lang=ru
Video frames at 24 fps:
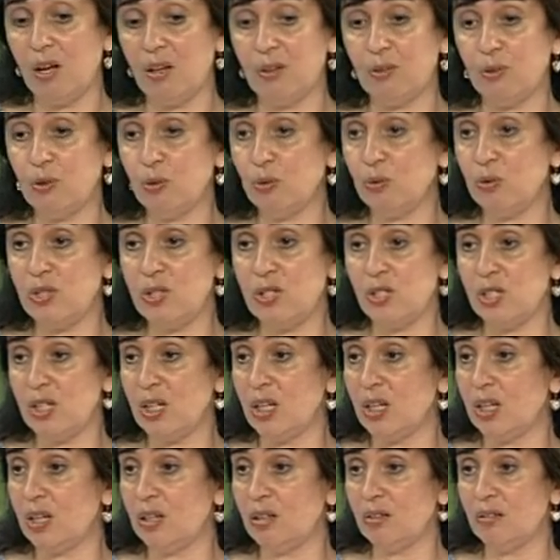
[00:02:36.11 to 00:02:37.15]
Но у
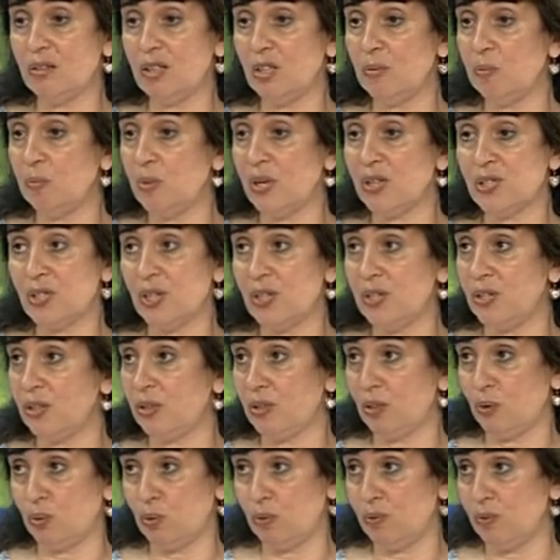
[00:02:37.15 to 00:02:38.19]
детей Донбасса нет
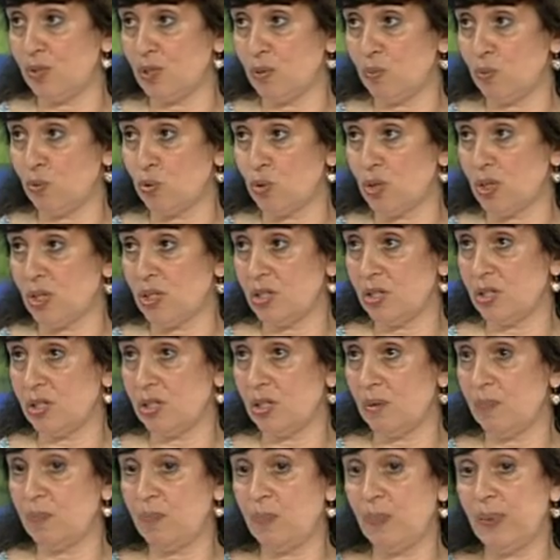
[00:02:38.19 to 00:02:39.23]
такой
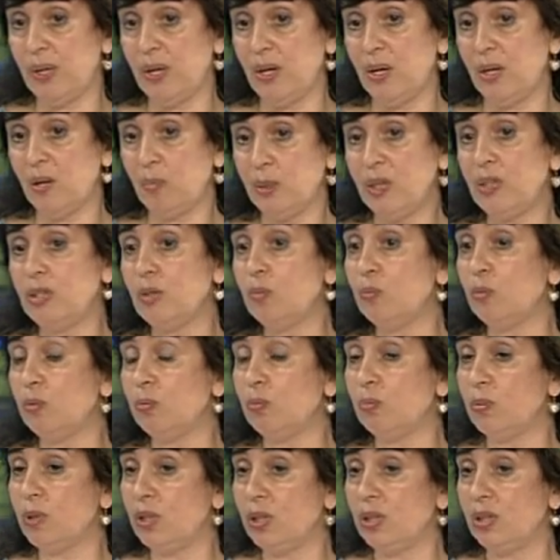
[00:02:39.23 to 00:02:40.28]
возможности. Поэтому
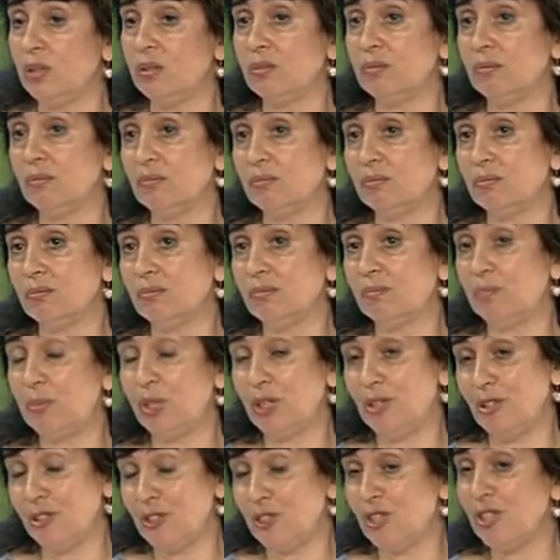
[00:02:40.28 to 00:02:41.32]
мы
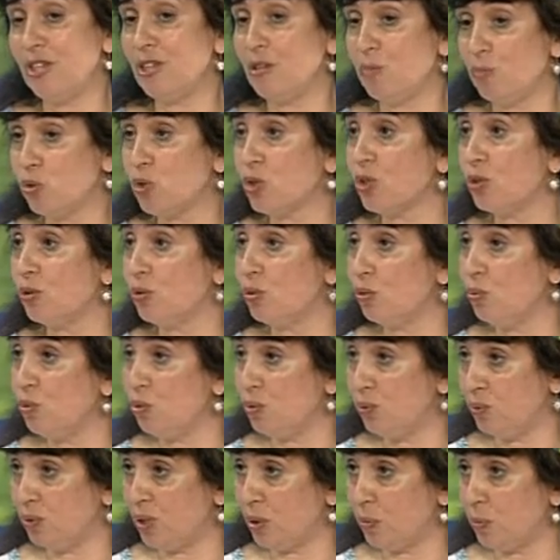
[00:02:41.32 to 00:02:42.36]
предложили немножко
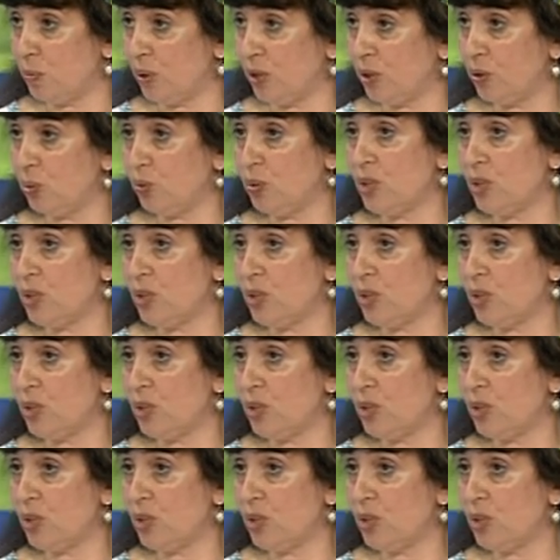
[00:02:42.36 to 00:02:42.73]
другой формат.